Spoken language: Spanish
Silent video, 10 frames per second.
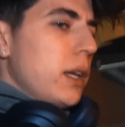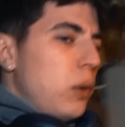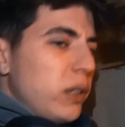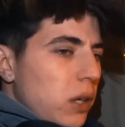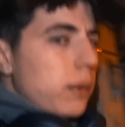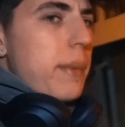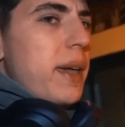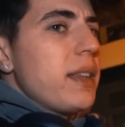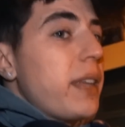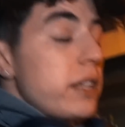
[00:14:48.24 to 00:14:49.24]
Lo he entrado muy
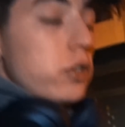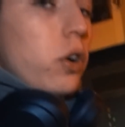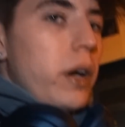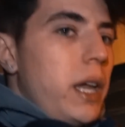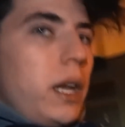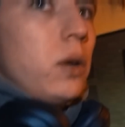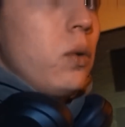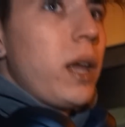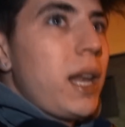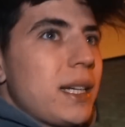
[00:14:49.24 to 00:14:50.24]
bien, de hecho, en
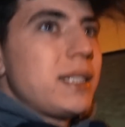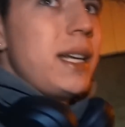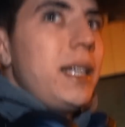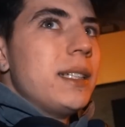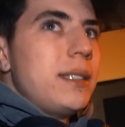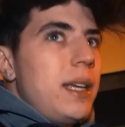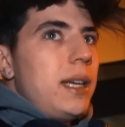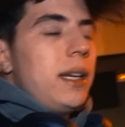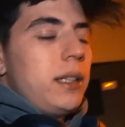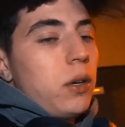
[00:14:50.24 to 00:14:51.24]
una de las series
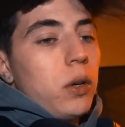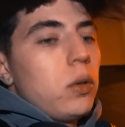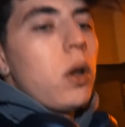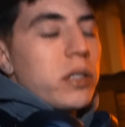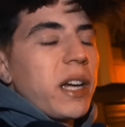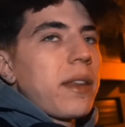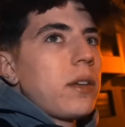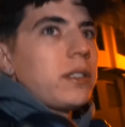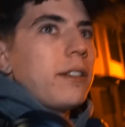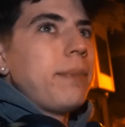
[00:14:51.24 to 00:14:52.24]
de. Digo, en uno de los
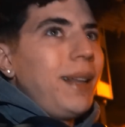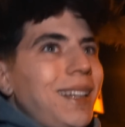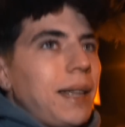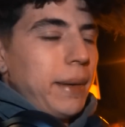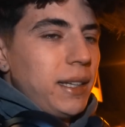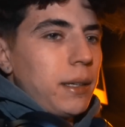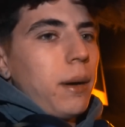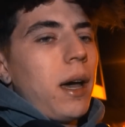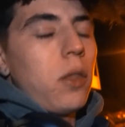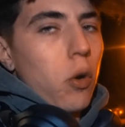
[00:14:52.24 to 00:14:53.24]
ejercicios de espalda también he
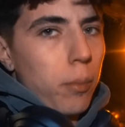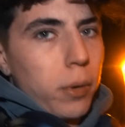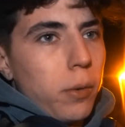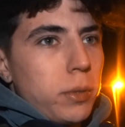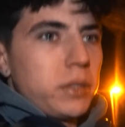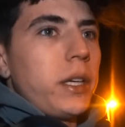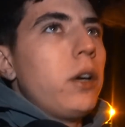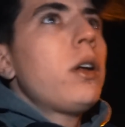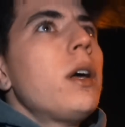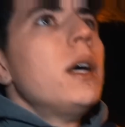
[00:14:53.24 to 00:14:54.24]
trabajado hombro
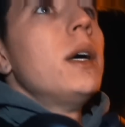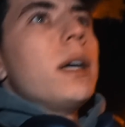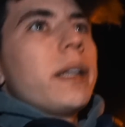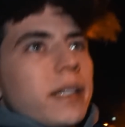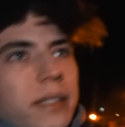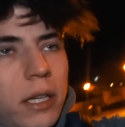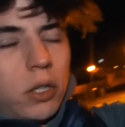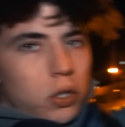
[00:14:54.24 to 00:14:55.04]
posterior, que es en